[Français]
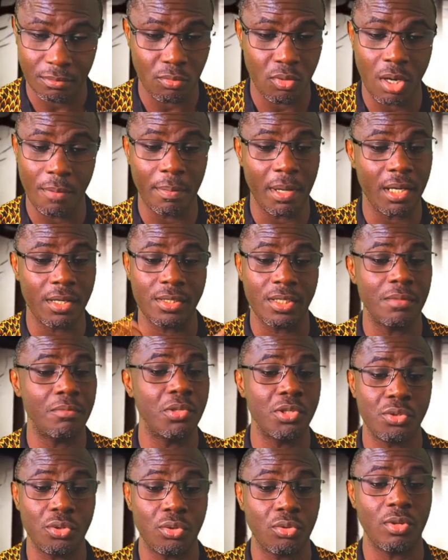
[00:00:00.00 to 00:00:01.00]
Moi, par
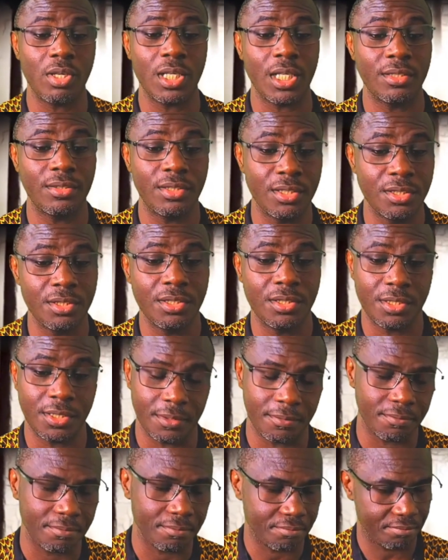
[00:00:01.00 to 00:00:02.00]
exemple, moi, je crois en la
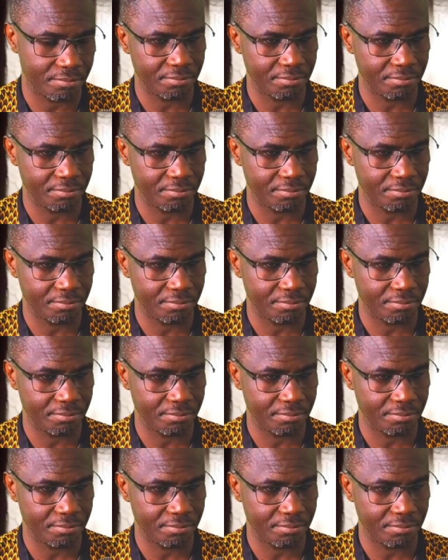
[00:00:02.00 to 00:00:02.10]
Trinité.